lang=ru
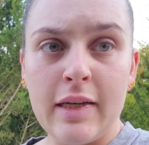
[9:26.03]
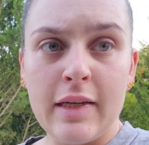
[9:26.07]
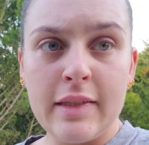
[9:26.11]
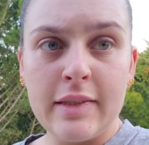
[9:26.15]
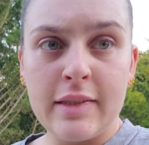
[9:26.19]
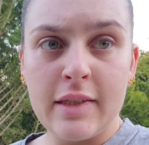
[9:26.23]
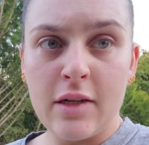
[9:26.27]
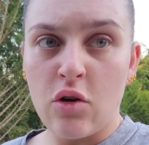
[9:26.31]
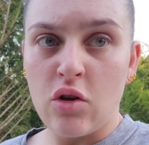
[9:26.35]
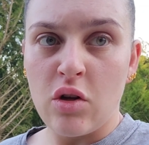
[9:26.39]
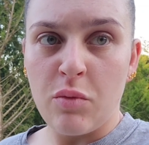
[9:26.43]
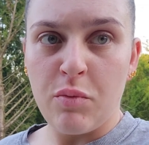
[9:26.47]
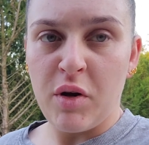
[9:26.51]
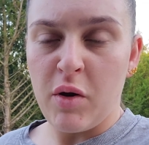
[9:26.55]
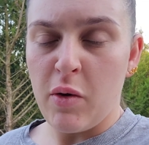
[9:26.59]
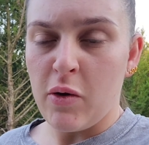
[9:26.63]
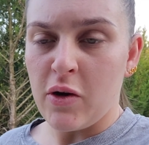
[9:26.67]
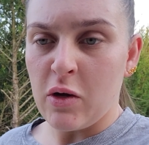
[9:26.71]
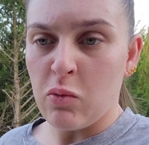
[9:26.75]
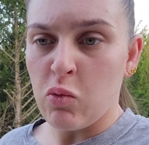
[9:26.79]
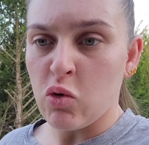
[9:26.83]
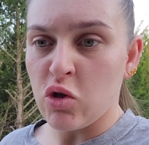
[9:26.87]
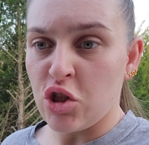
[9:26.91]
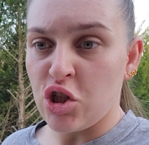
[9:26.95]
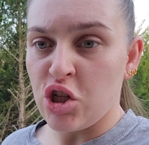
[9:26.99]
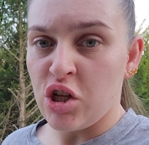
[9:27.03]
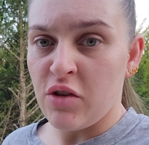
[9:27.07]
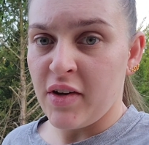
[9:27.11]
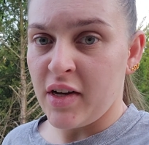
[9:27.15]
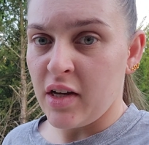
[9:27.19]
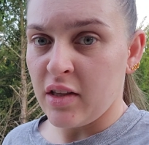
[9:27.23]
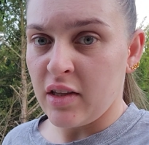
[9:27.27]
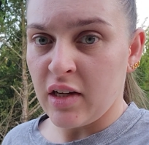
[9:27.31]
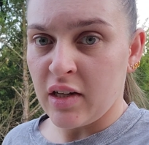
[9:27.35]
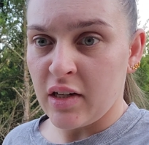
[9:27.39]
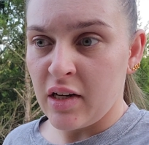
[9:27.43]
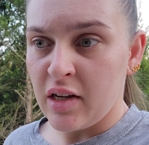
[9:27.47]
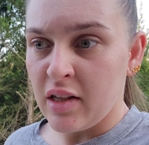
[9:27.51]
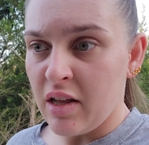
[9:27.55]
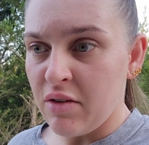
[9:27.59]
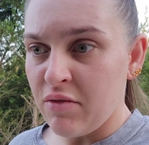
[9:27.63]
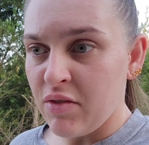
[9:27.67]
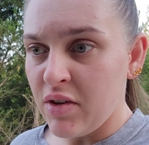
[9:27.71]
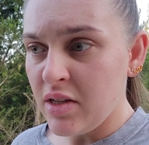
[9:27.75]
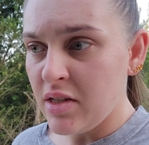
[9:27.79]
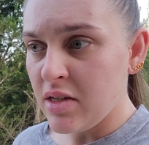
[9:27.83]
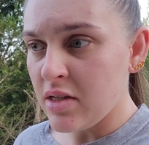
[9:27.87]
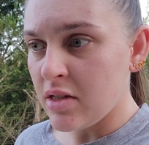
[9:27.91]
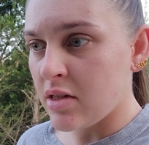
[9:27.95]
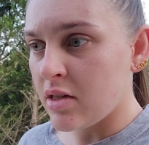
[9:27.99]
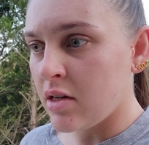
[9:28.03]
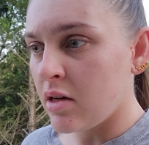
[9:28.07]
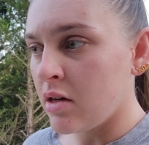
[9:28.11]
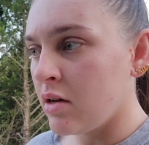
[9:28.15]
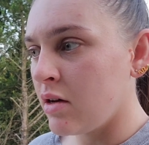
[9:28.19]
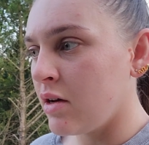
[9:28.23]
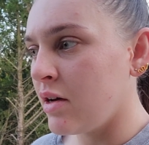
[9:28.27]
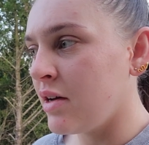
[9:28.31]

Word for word: все равно не понимаю, как можно человека так ненавидеть,